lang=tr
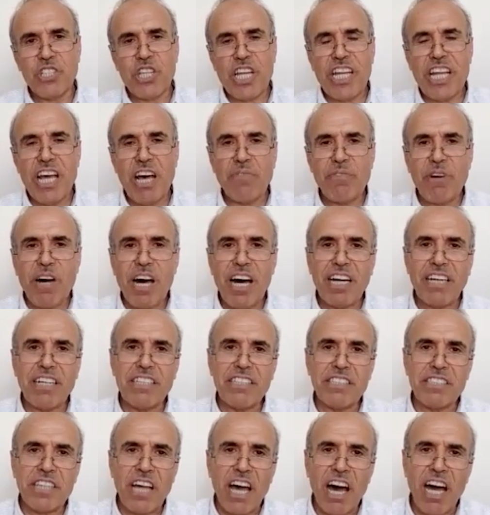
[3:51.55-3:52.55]
Cenab-ı
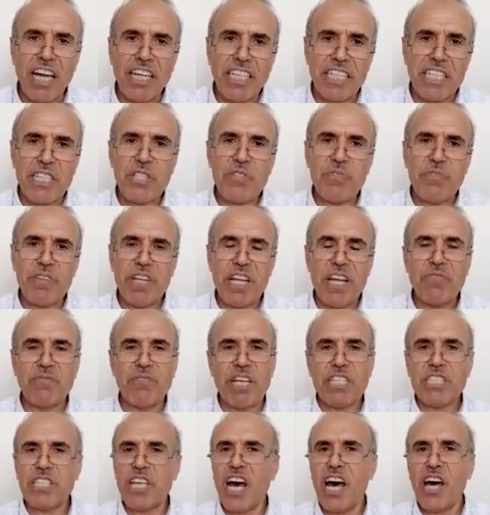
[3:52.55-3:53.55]
Hakk'ın hay ismine
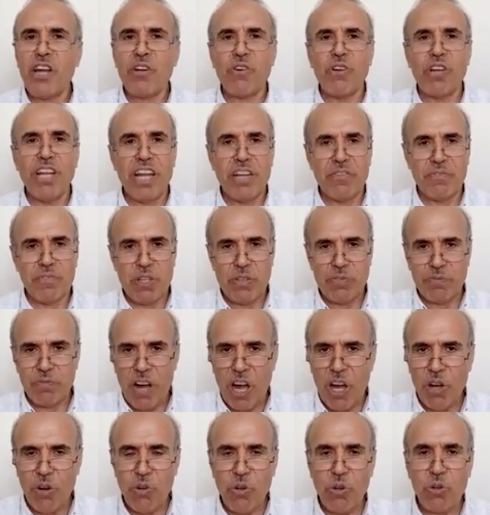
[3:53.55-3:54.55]
mazhar olan bir
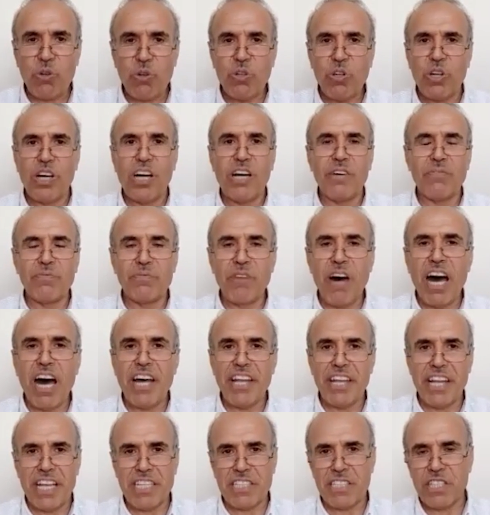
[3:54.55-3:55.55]
mahluk
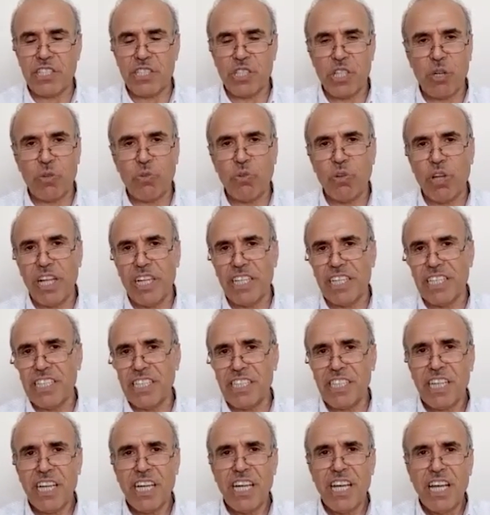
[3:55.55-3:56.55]
manasında
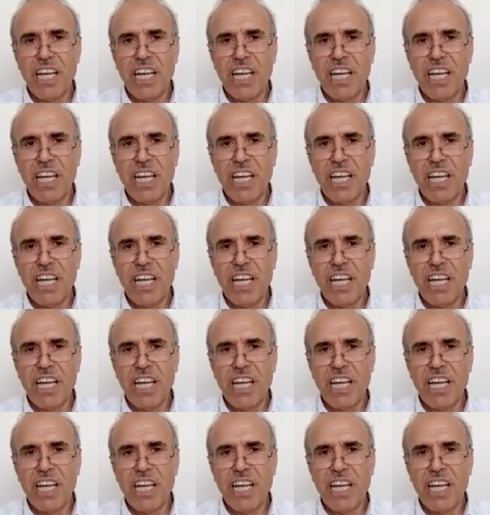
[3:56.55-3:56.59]
kullanılır.